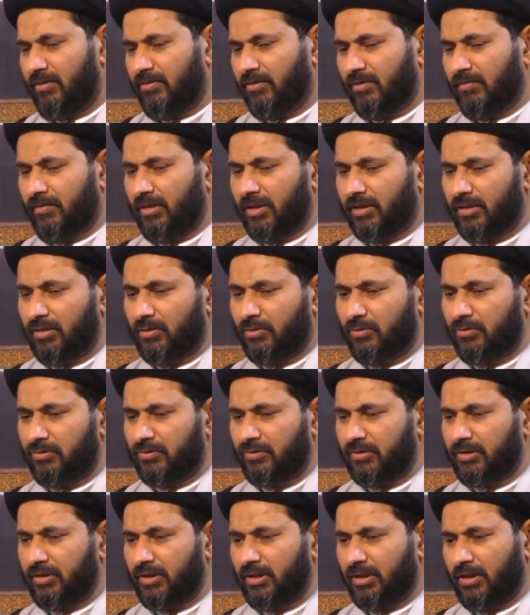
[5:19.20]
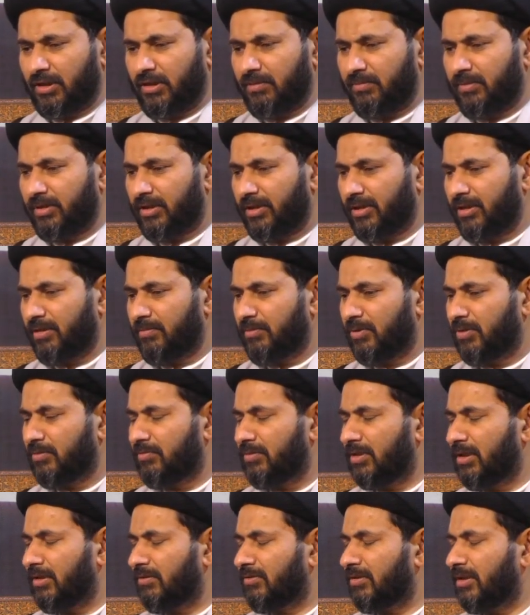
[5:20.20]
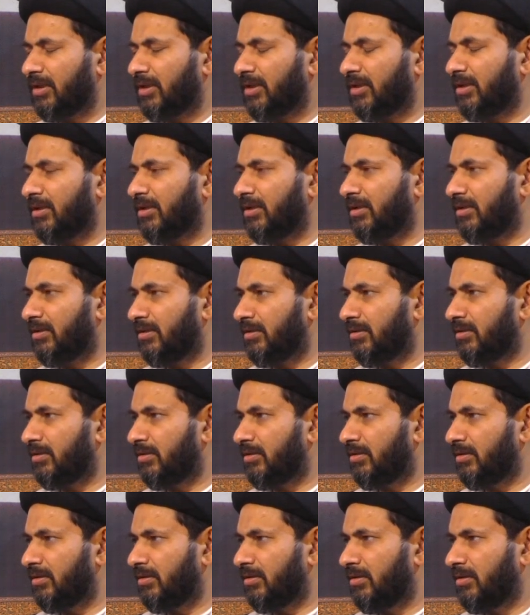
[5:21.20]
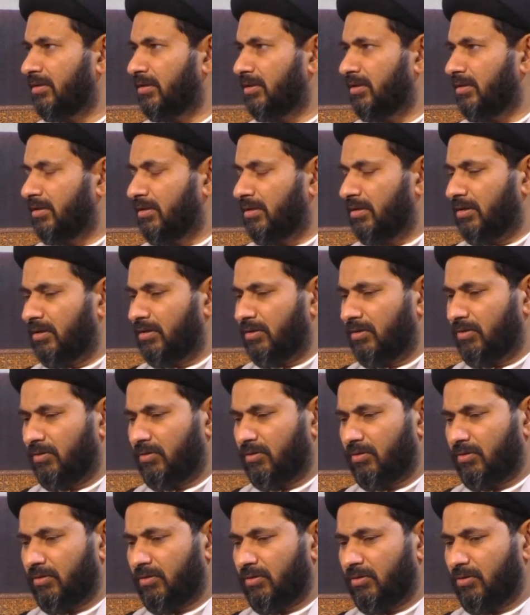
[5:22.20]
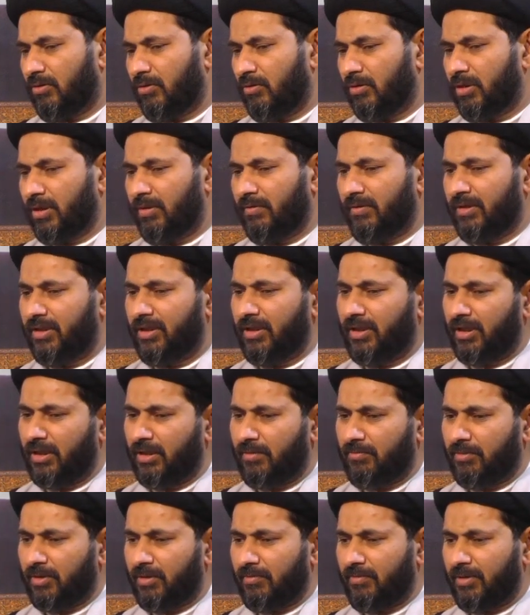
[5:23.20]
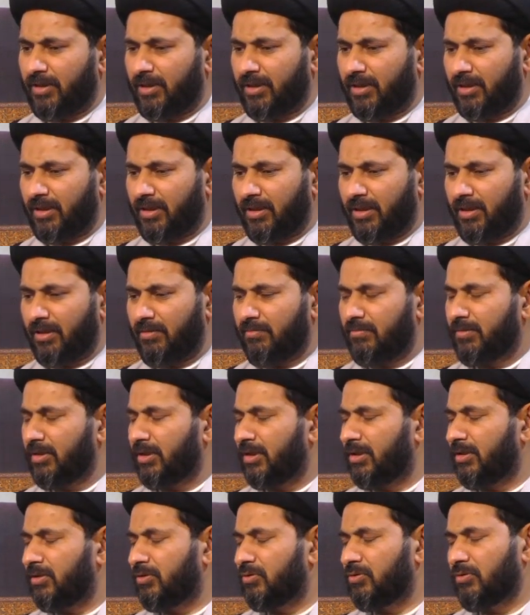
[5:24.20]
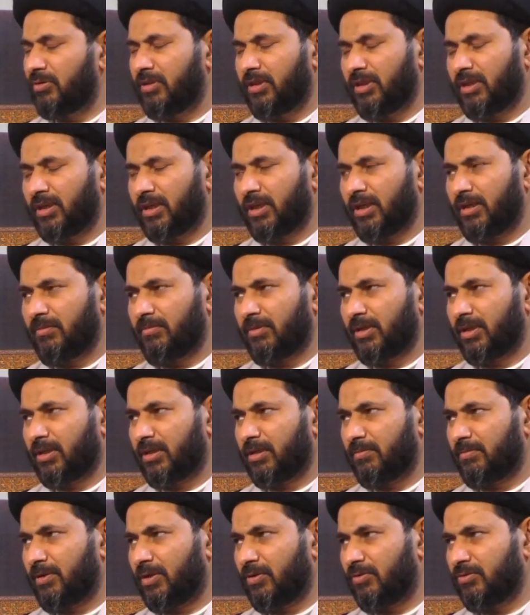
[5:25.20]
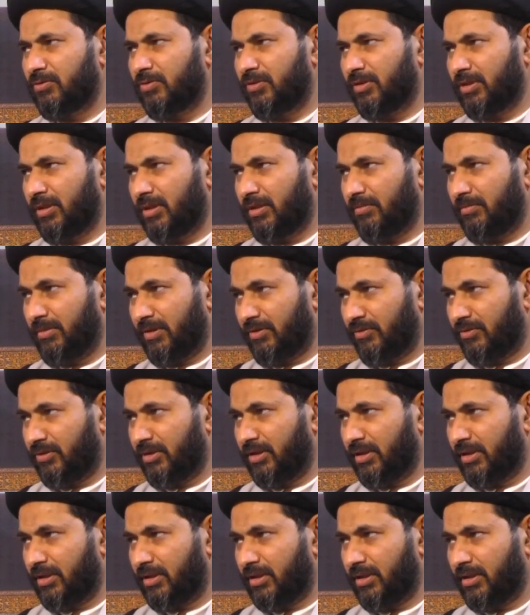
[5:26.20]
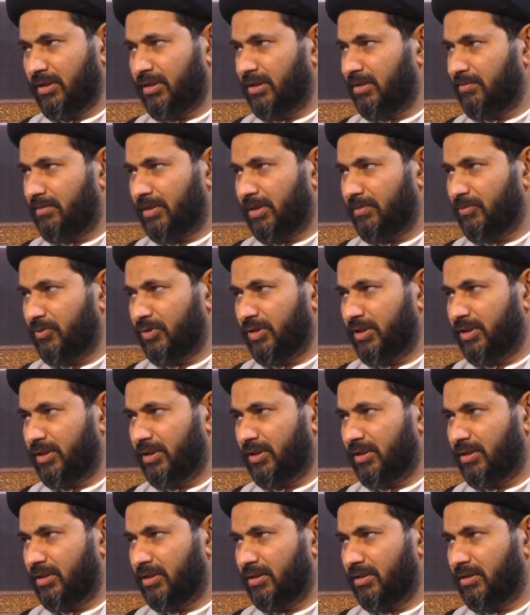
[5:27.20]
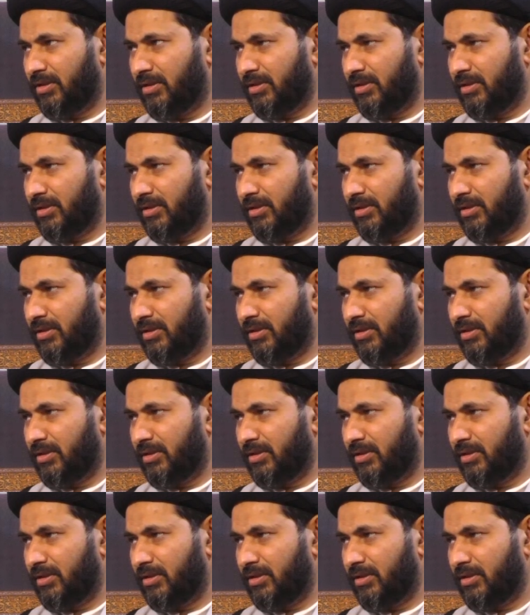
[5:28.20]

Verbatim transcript: ज़वात क़ुस्सिया हमारे लिए बहुत बड़ा सहारा है हम्म। और खुदावंद आलम की बारगाह में जो इनका मरतबा और जो इनकी मंजिलत है ये मामूली नहीं है